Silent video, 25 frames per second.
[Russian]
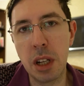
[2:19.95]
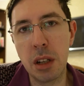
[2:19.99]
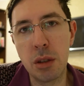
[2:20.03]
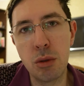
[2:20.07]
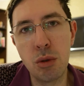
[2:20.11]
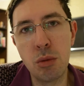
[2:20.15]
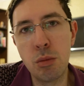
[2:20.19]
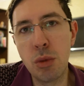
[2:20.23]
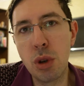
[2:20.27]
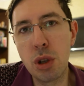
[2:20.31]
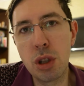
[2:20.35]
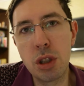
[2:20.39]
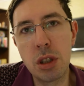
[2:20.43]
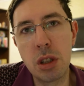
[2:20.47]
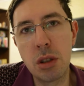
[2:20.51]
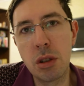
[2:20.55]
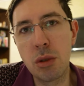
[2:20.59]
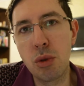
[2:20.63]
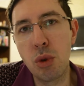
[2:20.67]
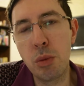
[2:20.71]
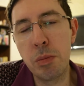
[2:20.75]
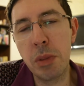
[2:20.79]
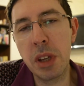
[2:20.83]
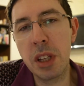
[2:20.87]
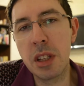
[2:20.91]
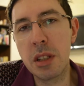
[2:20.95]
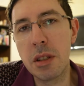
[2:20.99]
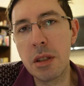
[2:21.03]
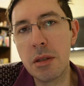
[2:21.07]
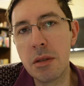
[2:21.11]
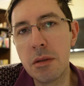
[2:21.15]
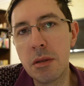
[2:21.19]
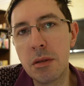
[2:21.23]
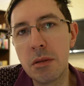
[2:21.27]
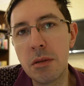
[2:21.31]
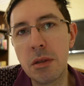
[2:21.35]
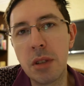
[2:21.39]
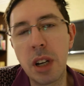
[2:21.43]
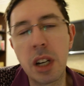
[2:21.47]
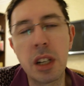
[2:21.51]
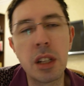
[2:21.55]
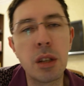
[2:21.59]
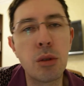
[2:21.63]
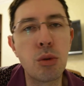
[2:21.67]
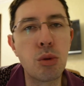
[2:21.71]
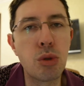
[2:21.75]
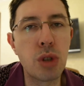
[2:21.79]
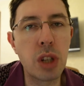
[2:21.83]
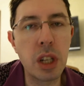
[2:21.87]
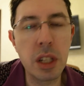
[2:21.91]
Ну, можно купить
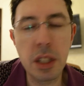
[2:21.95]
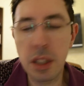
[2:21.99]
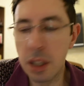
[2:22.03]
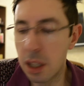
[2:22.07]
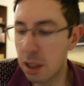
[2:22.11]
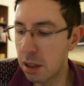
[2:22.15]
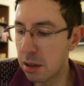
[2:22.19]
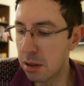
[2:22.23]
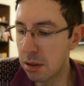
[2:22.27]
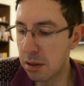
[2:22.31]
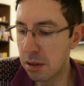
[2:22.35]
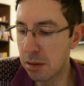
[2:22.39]
огнетушитель,